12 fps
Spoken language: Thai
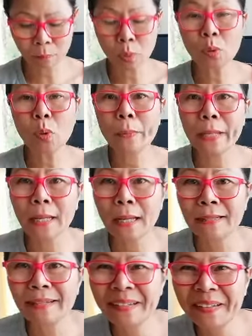มั่วตัวไปค่ะ
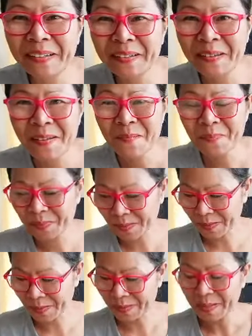
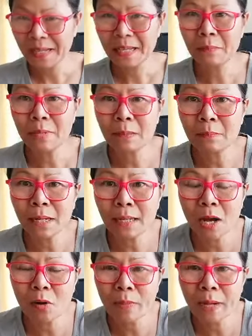เนาะเขมรบ้าง
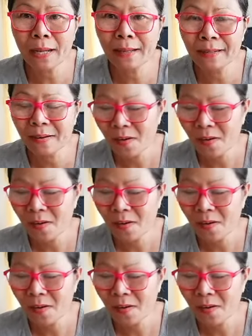เราบ้าง